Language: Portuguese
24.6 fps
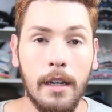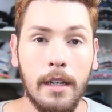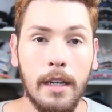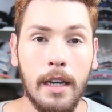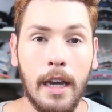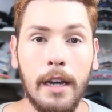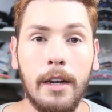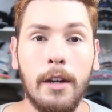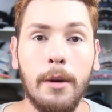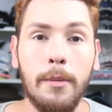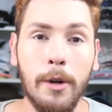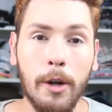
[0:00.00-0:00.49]
e
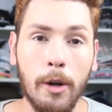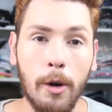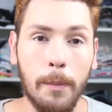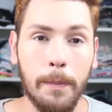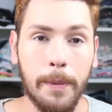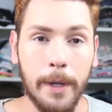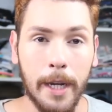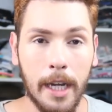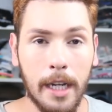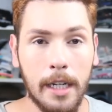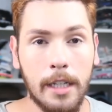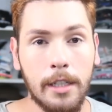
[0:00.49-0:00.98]
aí como eu
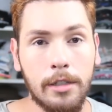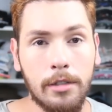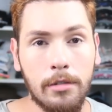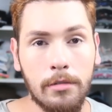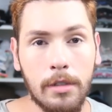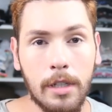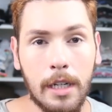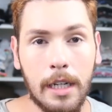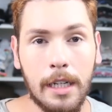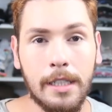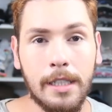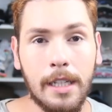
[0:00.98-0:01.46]
comprei ele
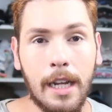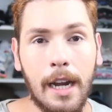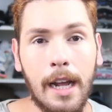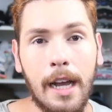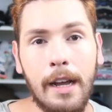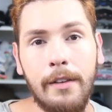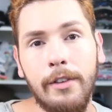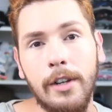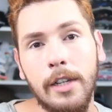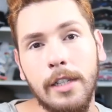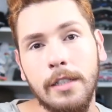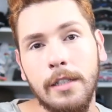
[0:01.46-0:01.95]
junto nessa
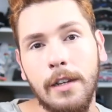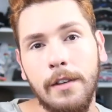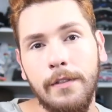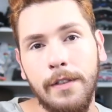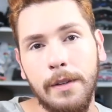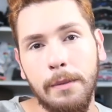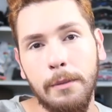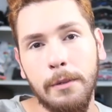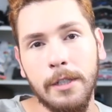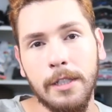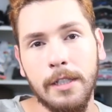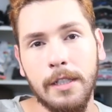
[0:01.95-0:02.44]
leva, eu
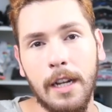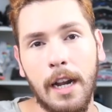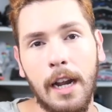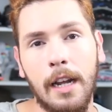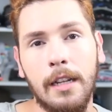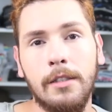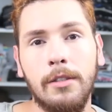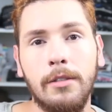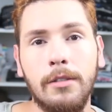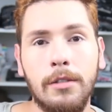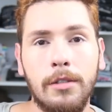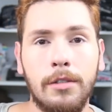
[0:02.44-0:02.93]
resolvi
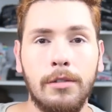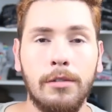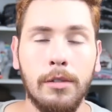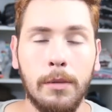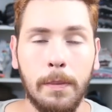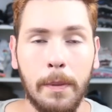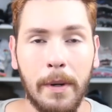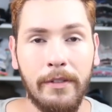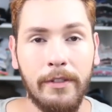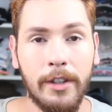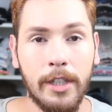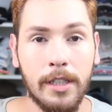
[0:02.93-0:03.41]
mostrar tudo
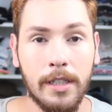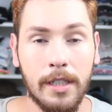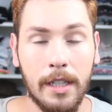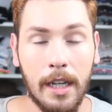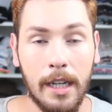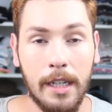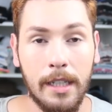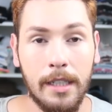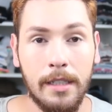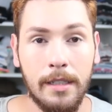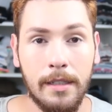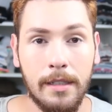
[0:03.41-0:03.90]
junto pra
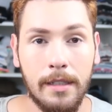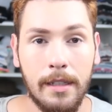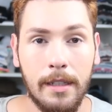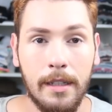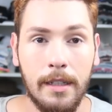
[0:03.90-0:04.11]
vocês.